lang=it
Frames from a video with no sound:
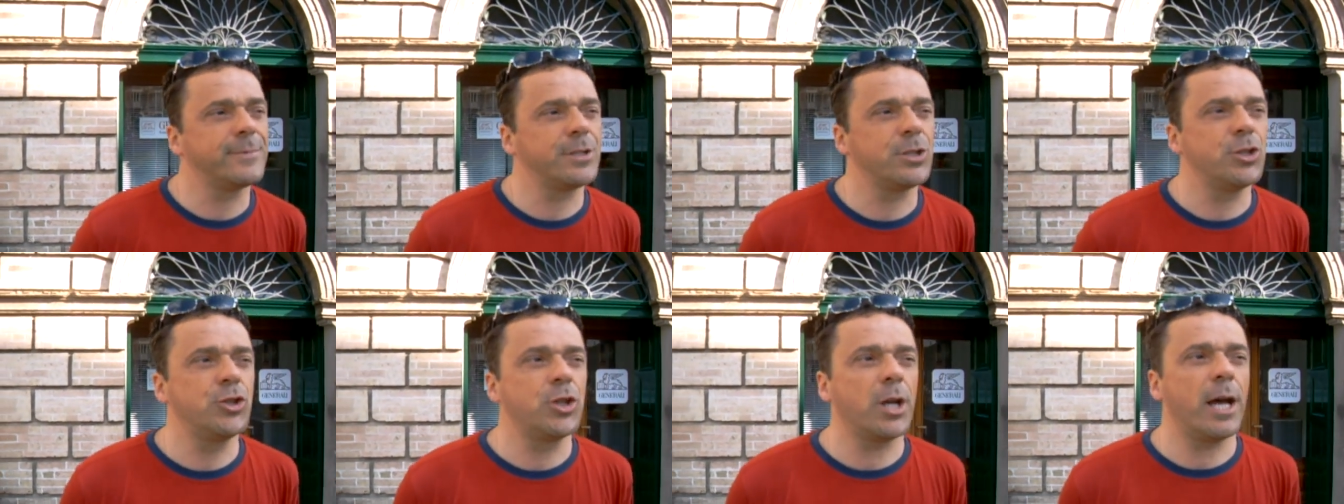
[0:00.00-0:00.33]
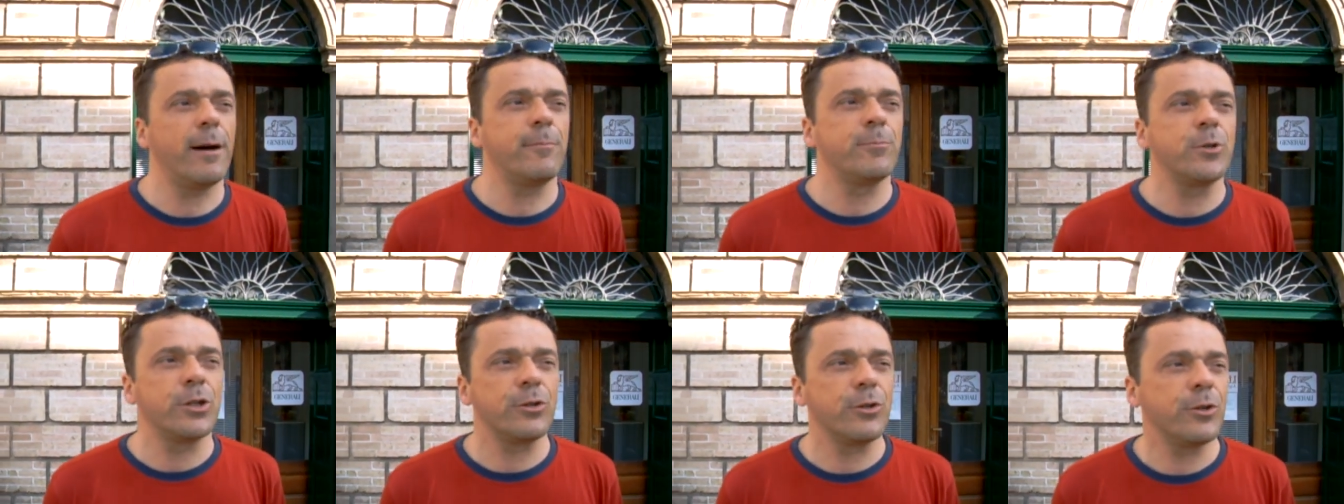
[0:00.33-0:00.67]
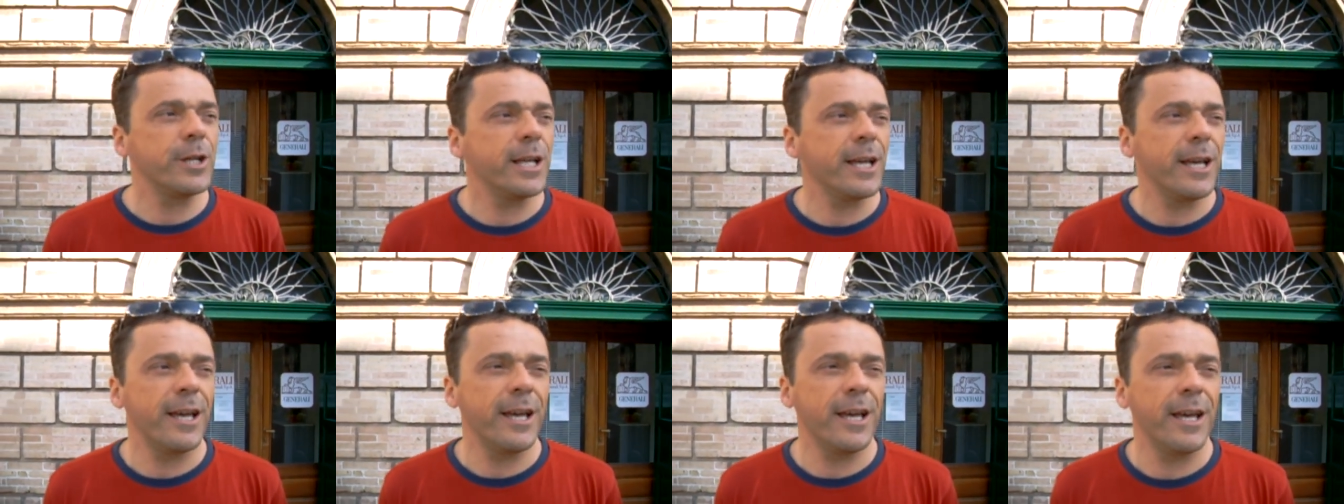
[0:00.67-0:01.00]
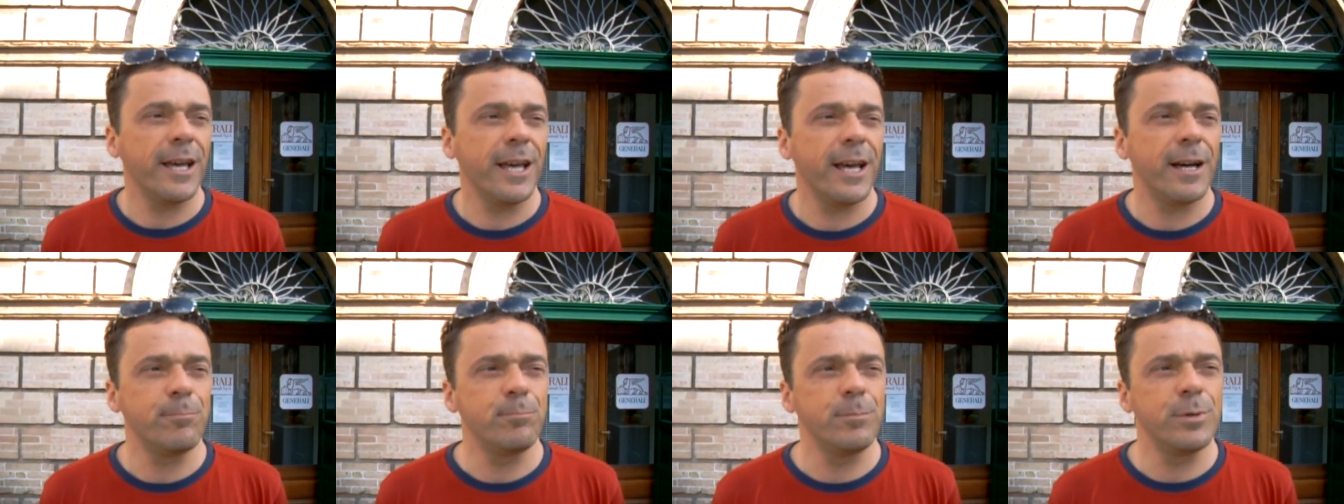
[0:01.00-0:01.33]
diciamo, non
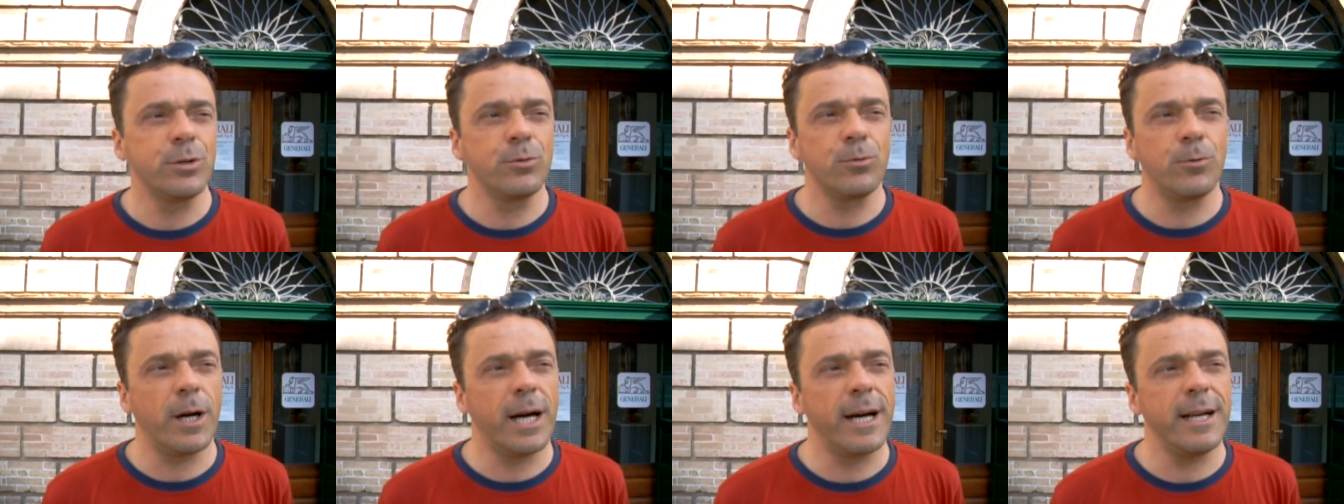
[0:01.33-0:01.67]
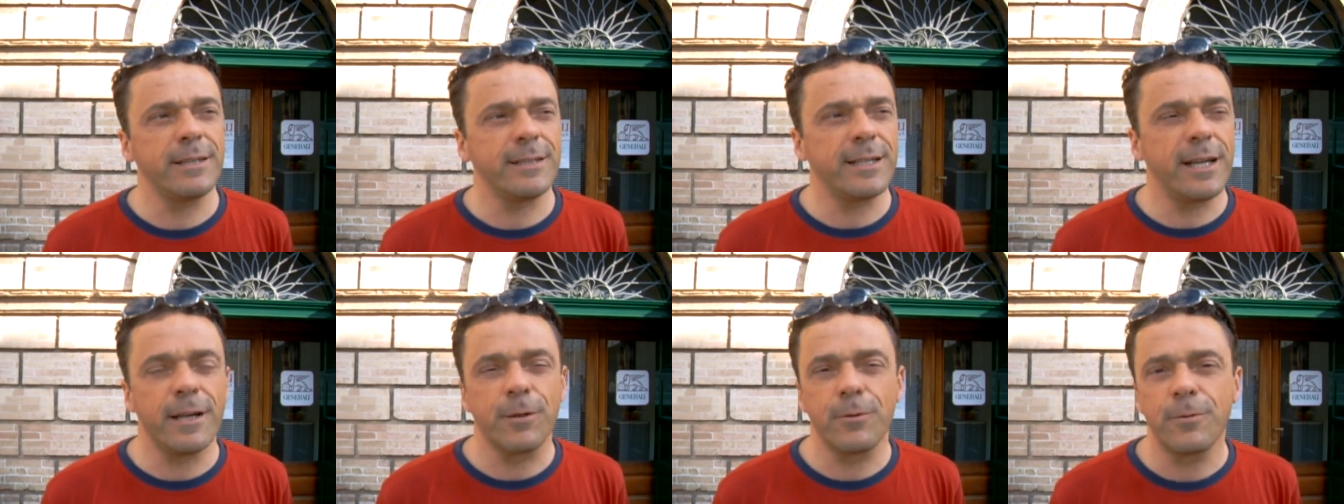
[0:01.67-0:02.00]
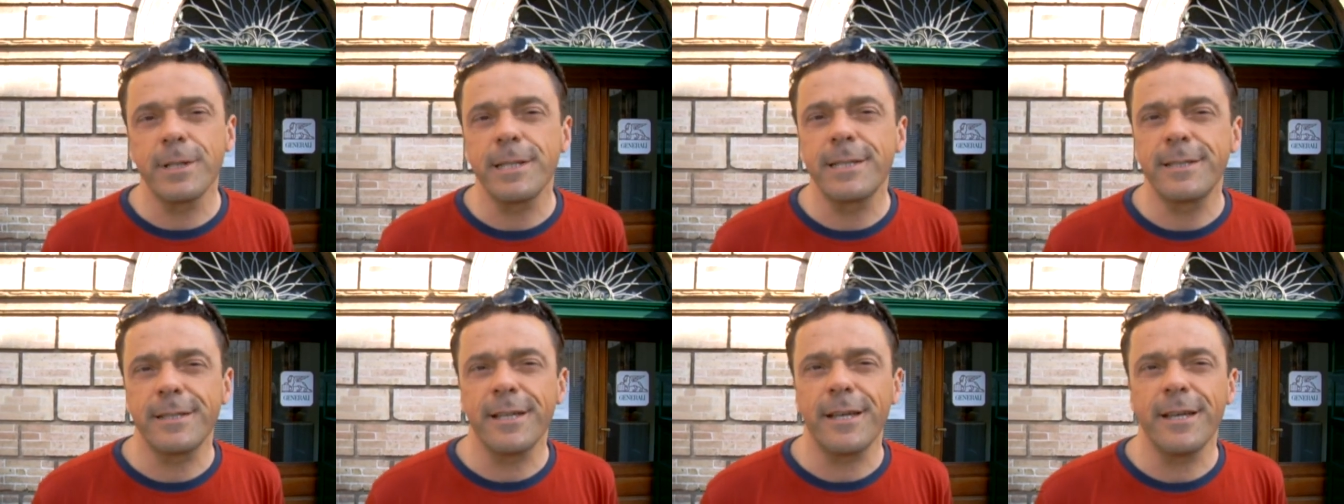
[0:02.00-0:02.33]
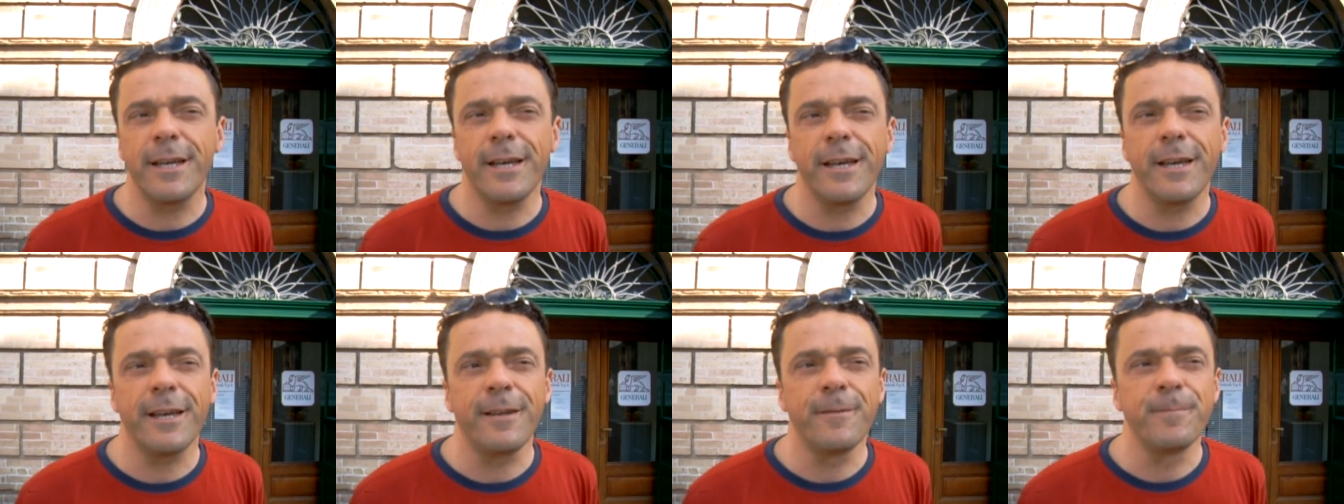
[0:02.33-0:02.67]
è abituata a,
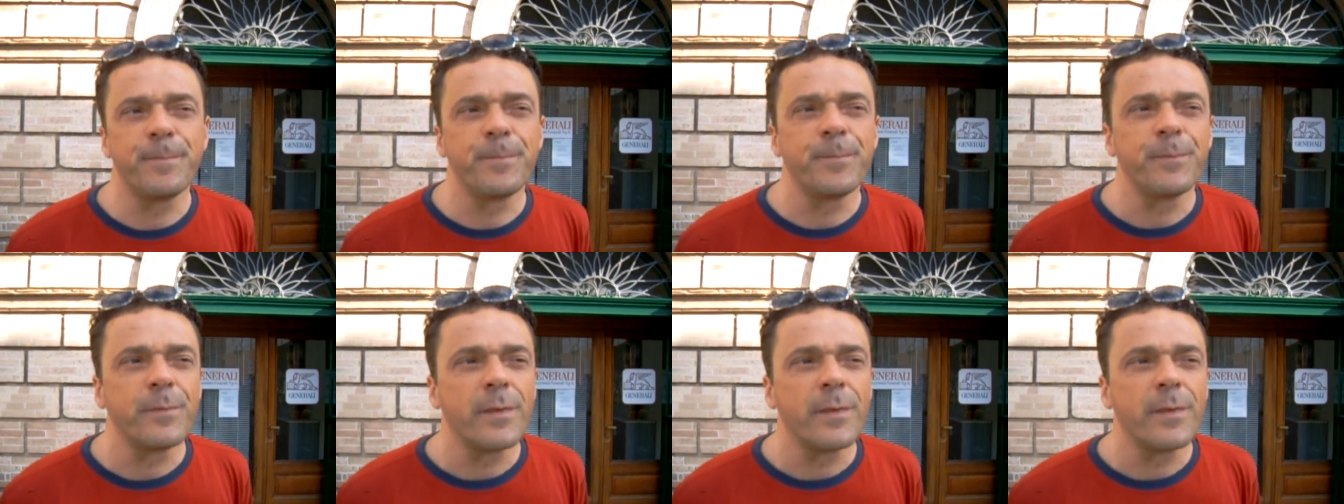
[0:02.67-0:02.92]
queste,